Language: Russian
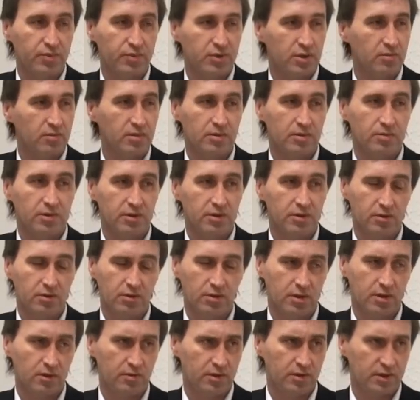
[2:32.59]
причем это было не
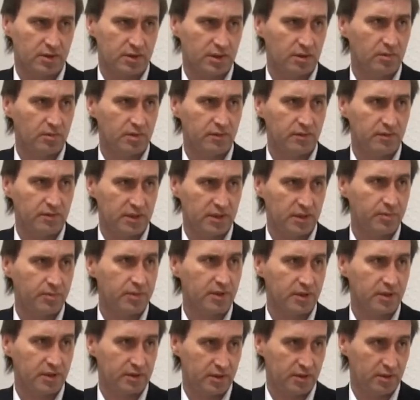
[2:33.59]
только у нас, это было везде по
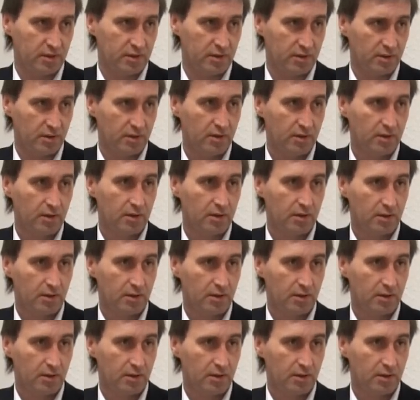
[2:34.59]
России. Uh-huh.